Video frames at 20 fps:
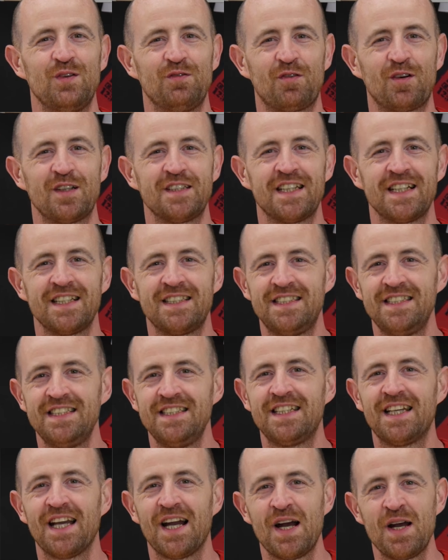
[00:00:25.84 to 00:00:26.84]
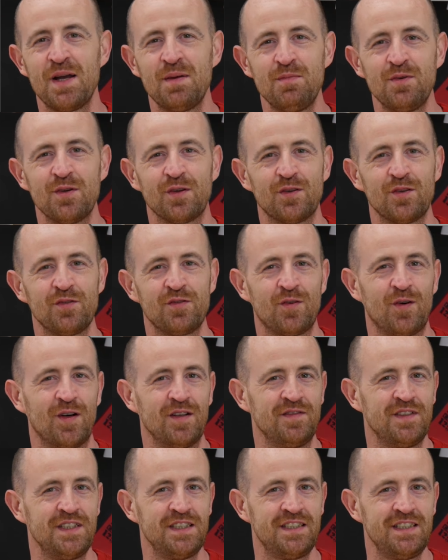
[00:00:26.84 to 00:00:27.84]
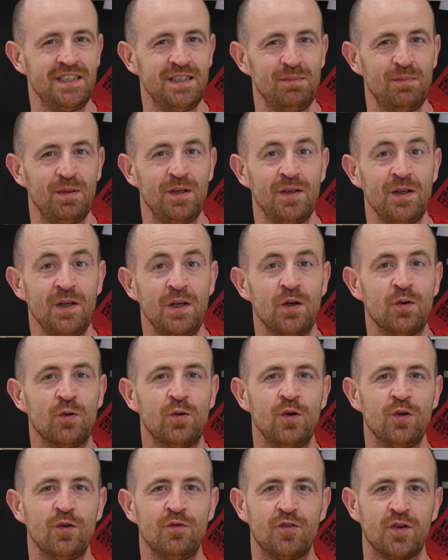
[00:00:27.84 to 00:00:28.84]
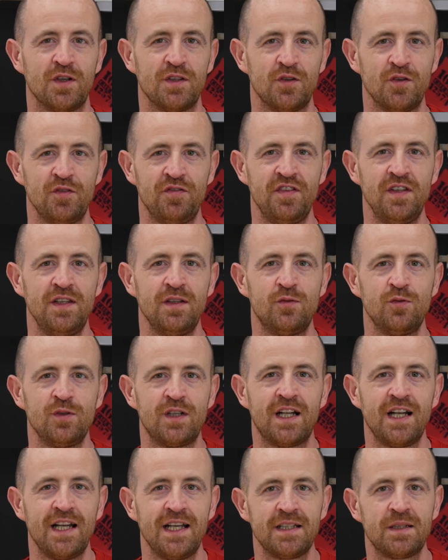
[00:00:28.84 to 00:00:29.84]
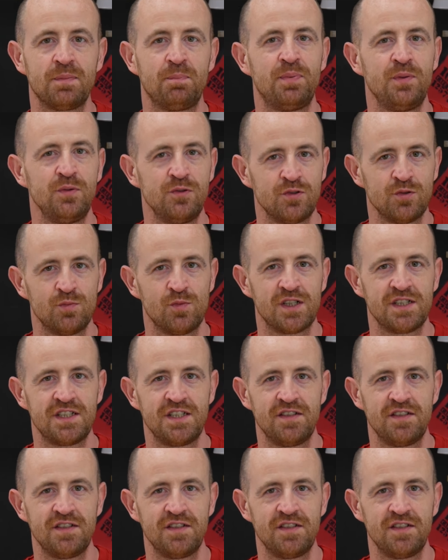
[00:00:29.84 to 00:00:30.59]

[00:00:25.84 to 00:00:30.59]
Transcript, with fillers: Le froid statique a un mur de froid visible où l'on voit deux fines gouttelettes plus ou moins